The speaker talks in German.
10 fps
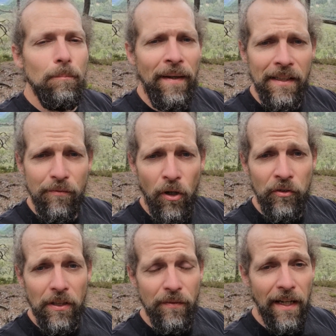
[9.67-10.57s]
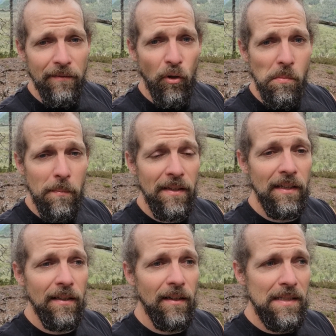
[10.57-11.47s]
Manche fragen sich vielleicht, warum ich mich
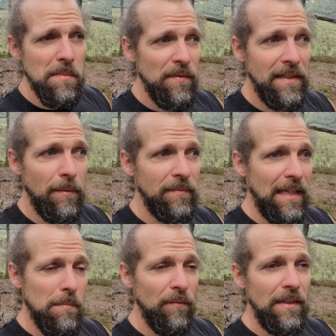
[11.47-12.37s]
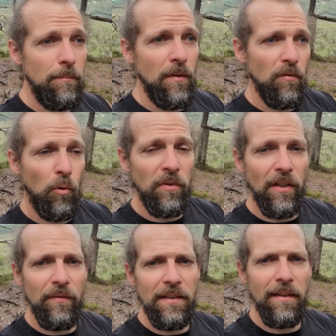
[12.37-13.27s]
äh, immer wieder dem Thema widme, warum das
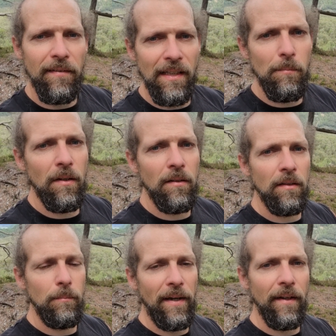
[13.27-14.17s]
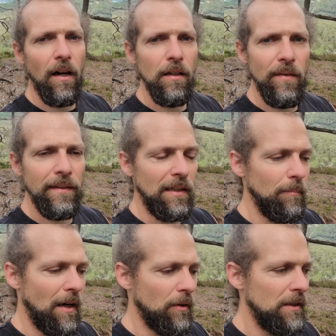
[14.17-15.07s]
ein wichtiges Thema in meiner Arbeit
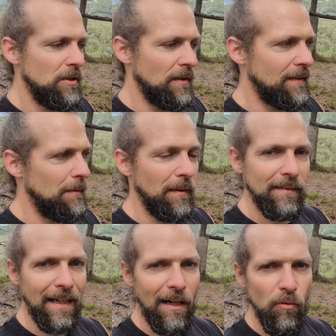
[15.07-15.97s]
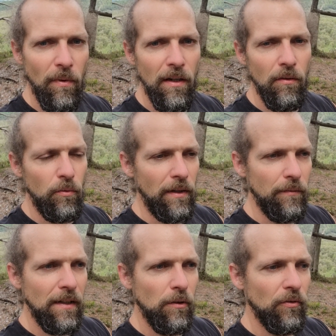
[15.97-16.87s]
eben auch ist, das Thema Trauma oder
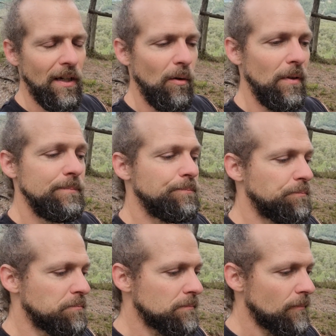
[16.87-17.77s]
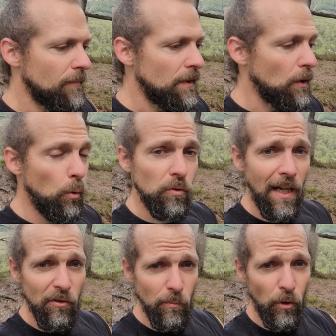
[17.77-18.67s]
Entwicklungstrauma. Und
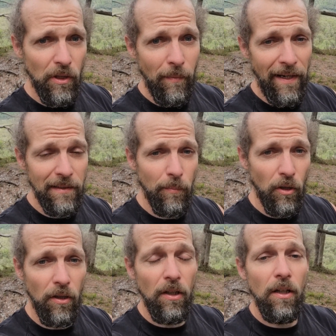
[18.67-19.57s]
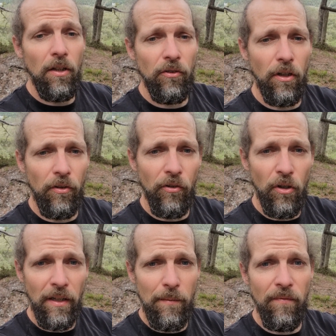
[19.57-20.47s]
dazu möchte ich eben heute ein paar Sachen
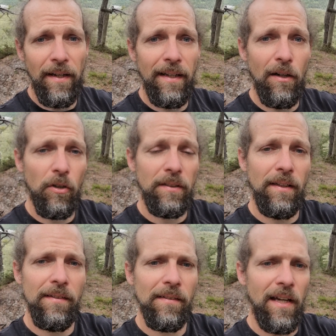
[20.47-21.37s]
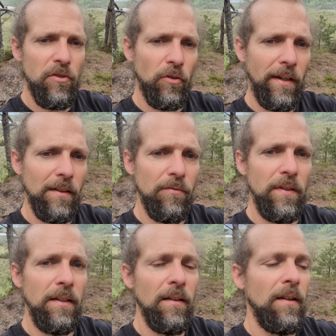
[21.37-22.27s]
sagen, eben weil ich auch in letzter Zeit schon relativ
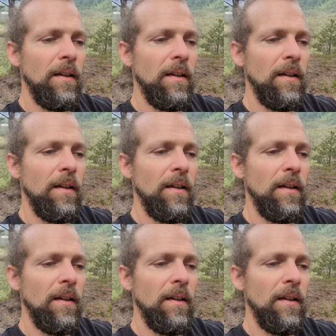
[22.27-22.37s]
viel